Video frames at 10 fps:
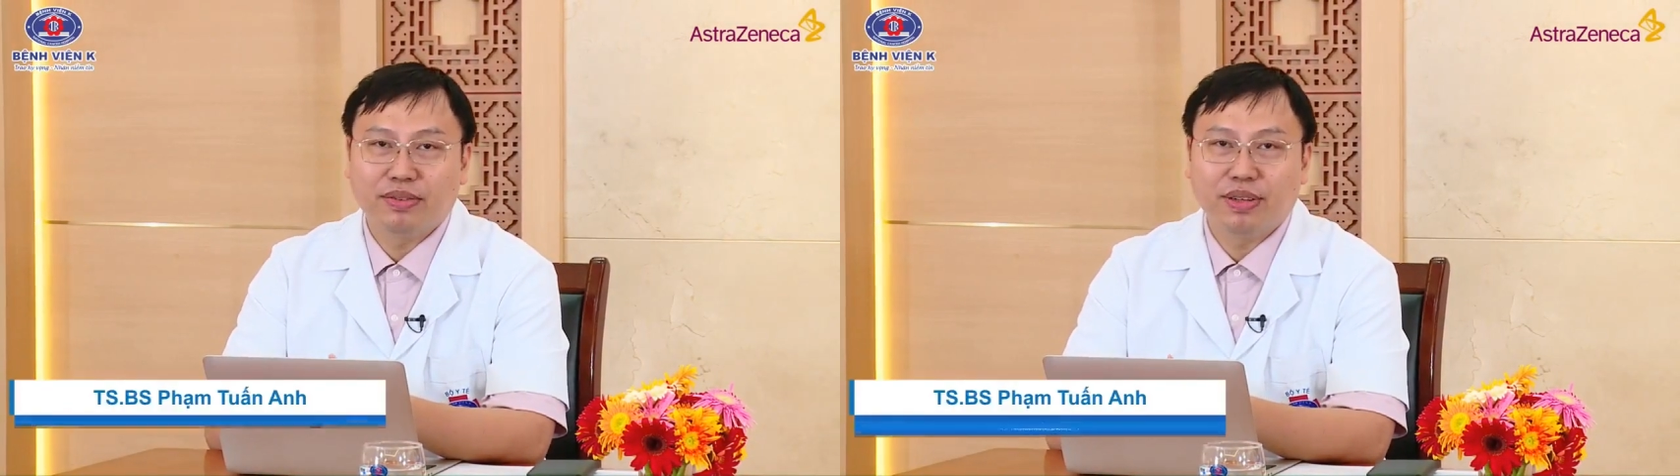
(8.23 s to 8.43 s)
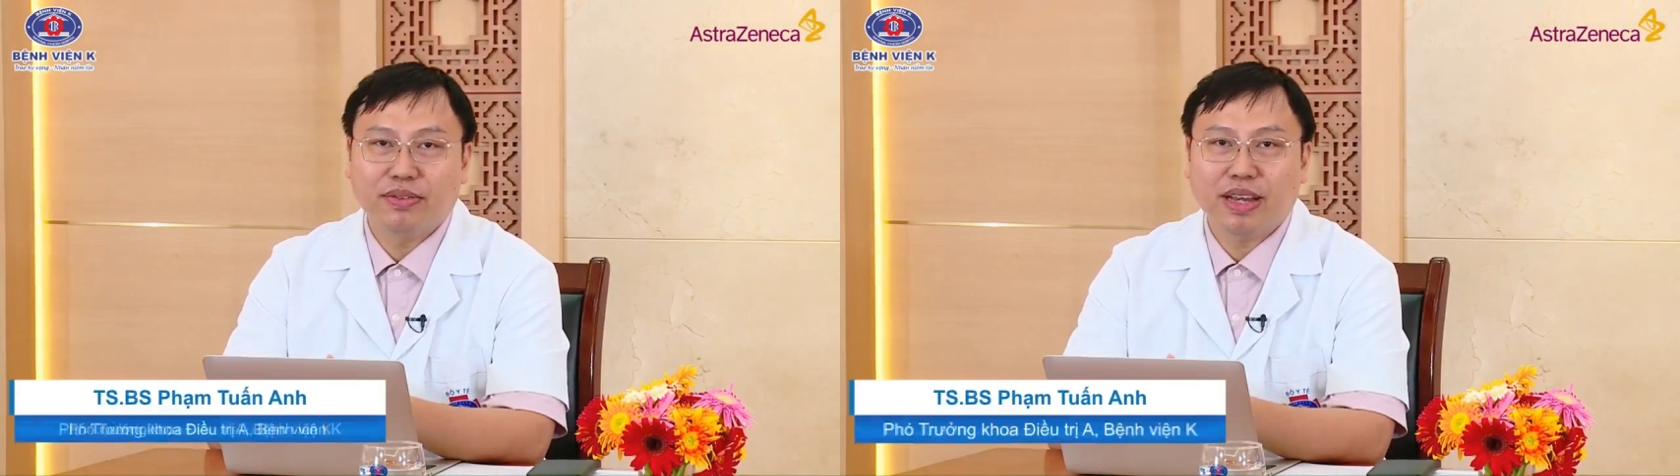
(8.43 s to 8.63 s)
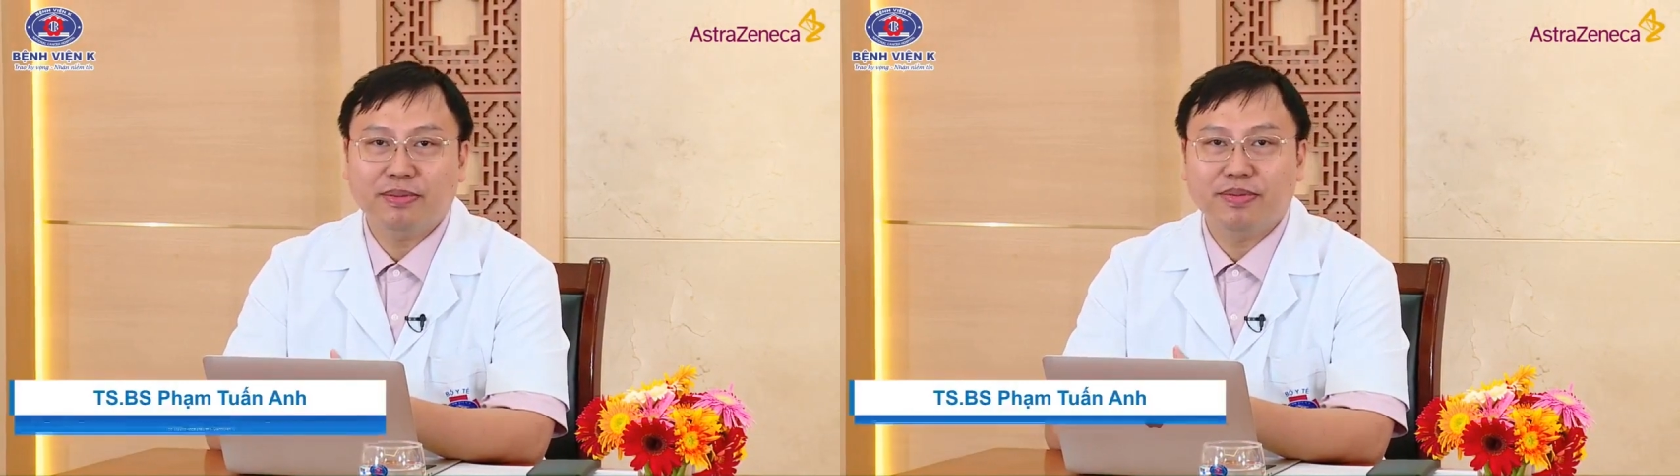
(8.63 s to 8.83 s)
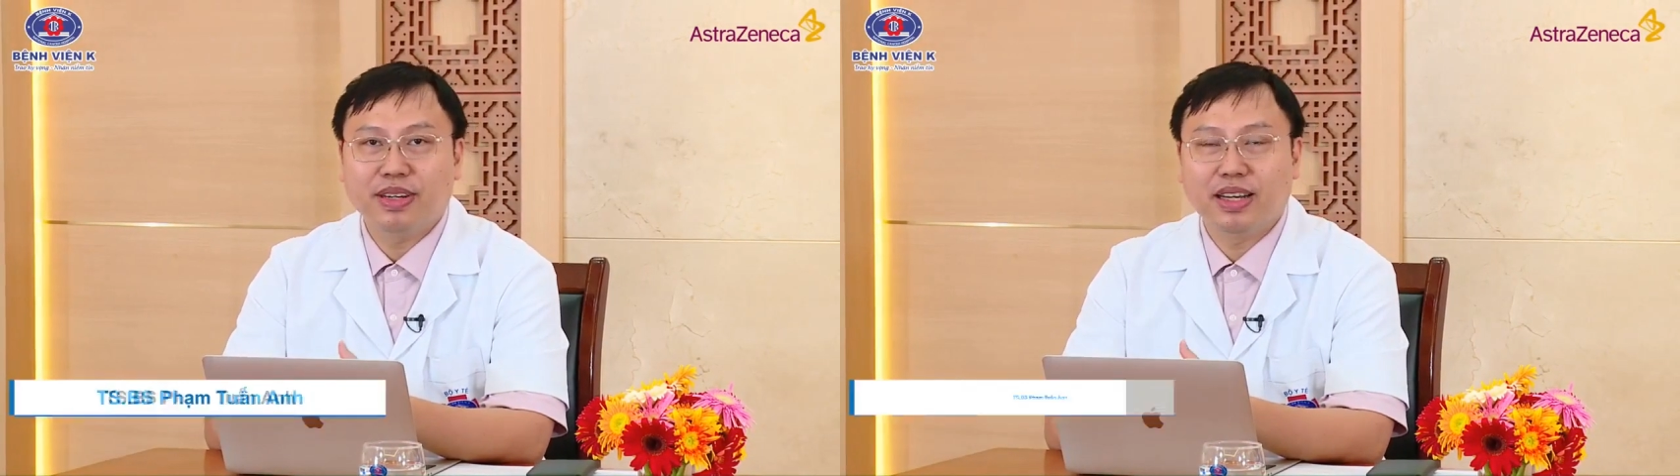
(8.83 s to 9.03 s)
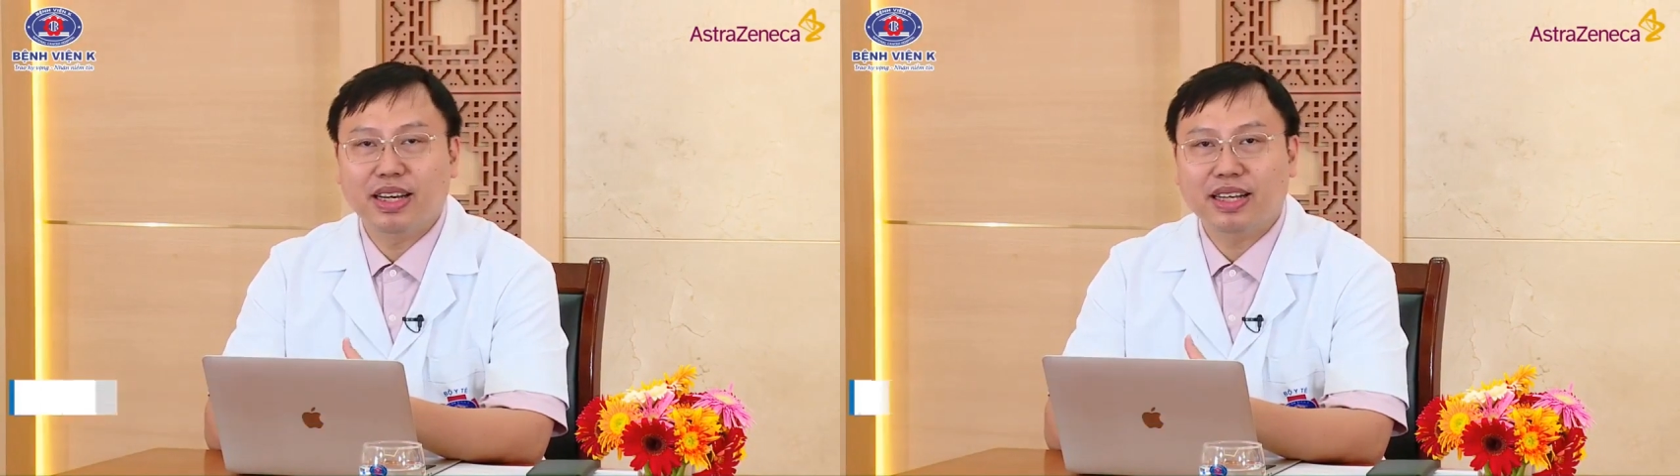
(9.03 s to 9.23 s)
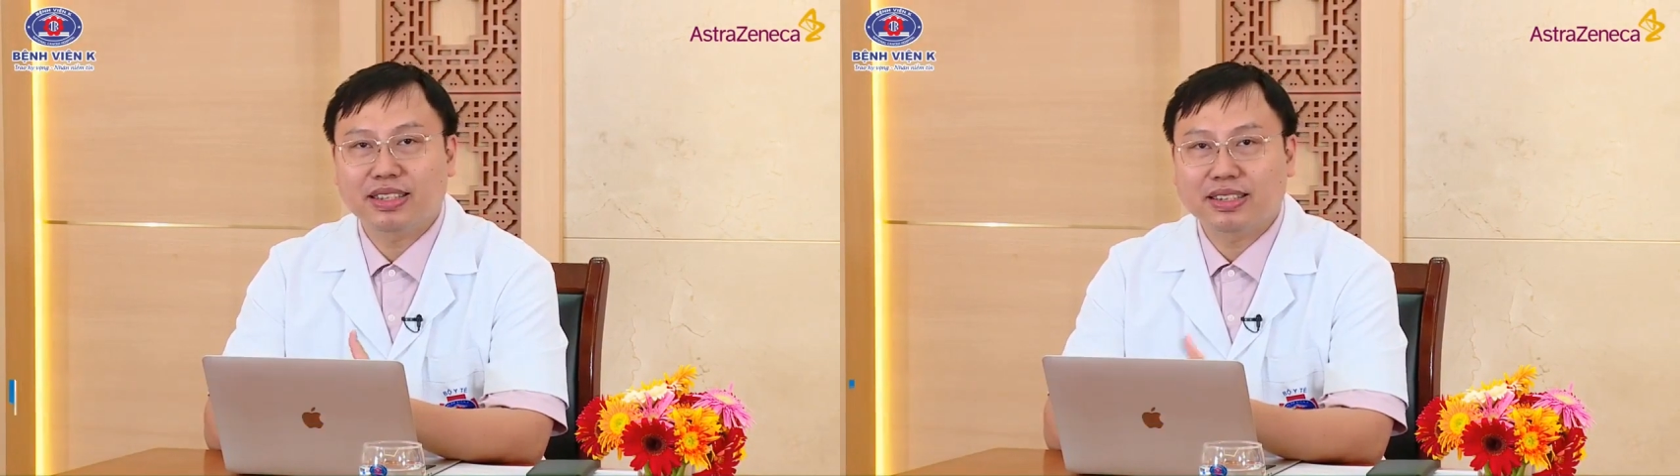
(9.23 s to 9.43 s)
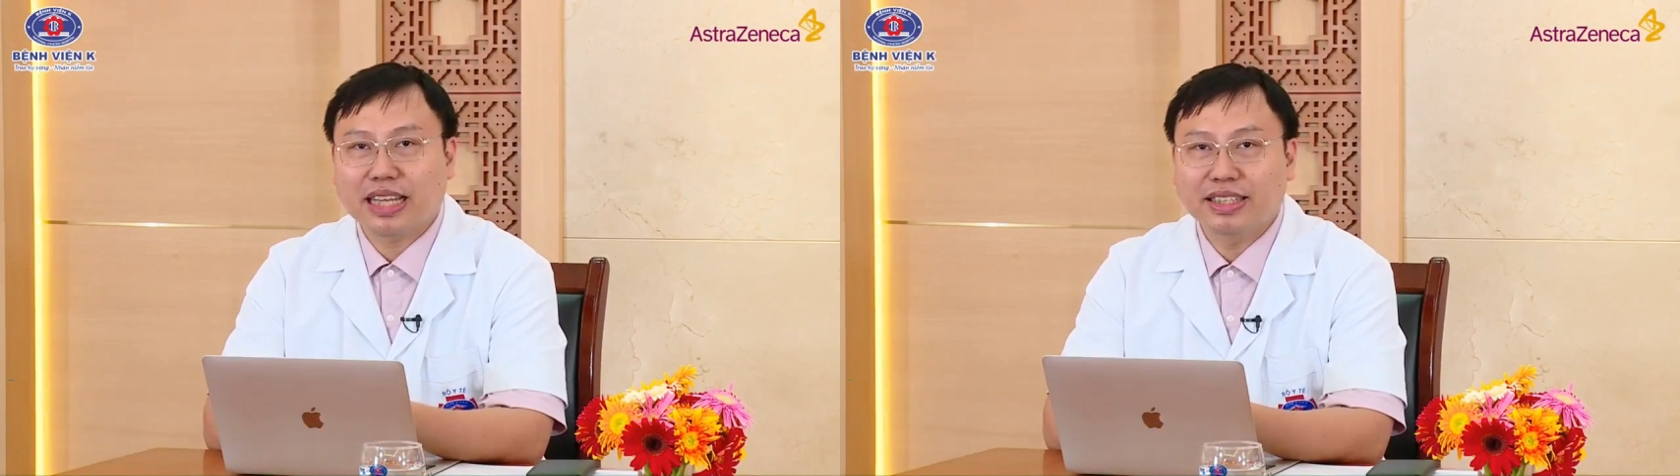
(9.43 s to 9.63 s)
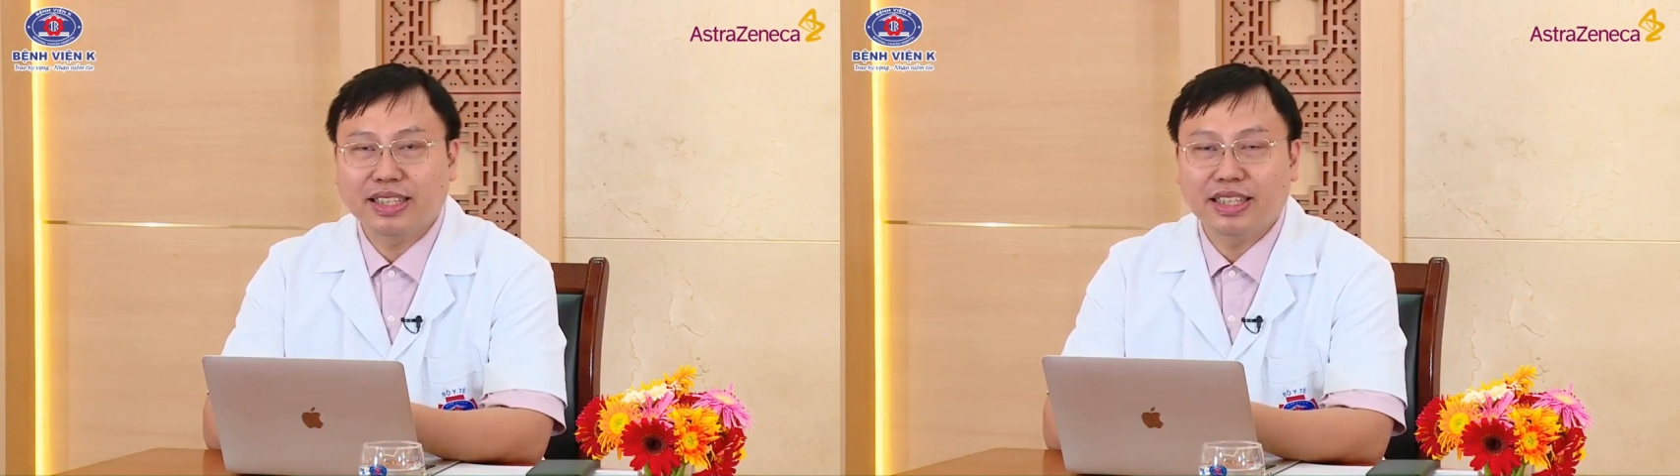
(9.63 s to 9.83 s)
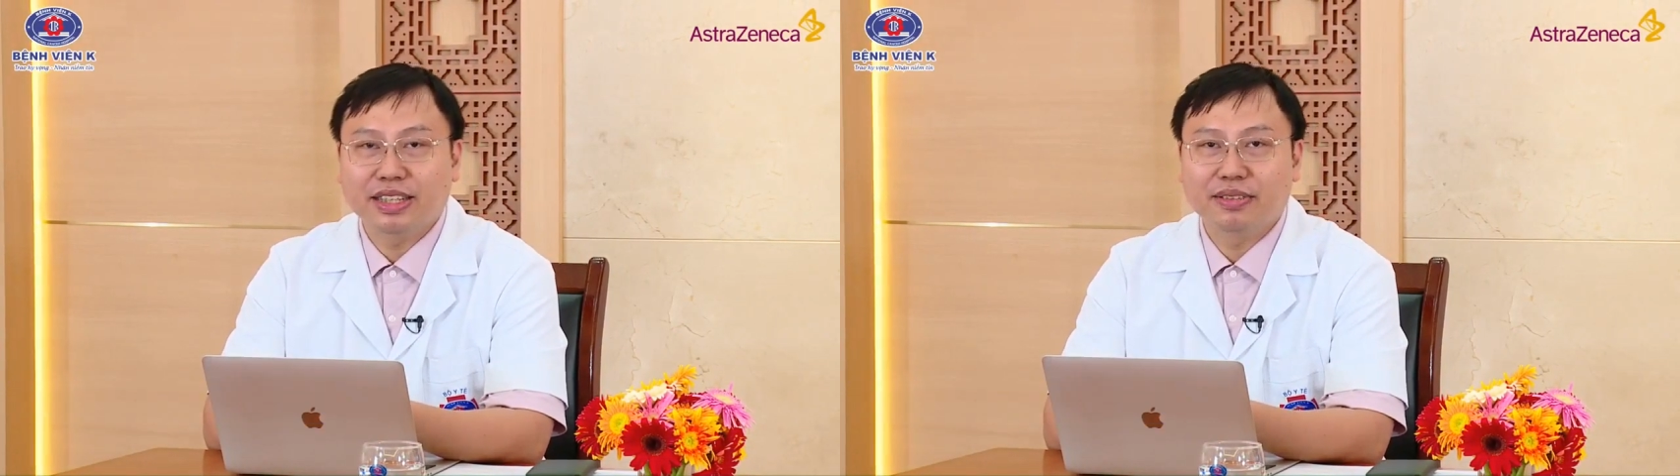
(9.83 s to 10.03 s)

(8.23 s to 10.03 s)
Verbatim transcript: phương pháp à, xạ trị,